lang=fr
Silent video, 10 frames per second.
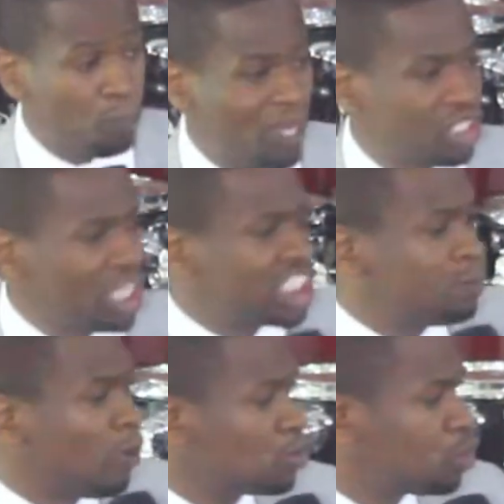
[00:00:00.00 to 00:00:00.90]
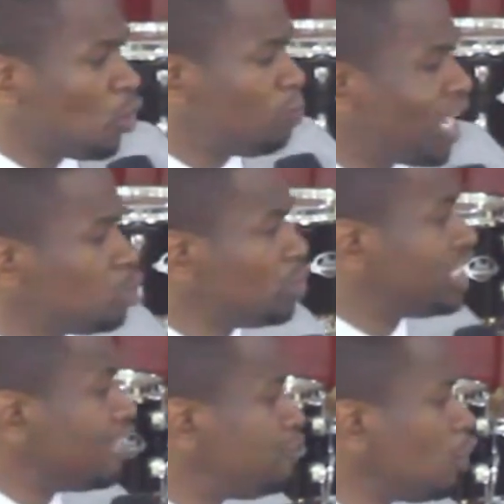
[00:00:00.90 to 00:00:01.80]
on parle de l'expansion, on parle du
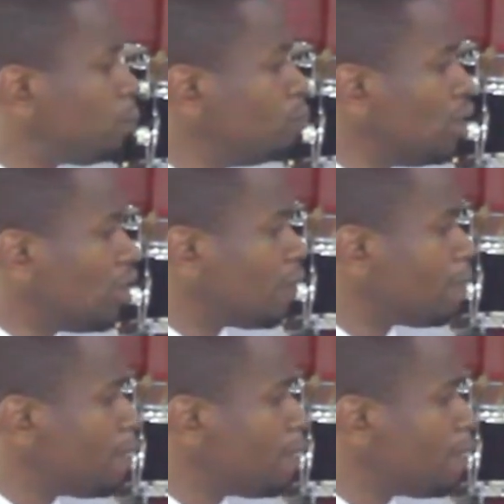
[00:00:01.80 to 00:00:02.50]
développement.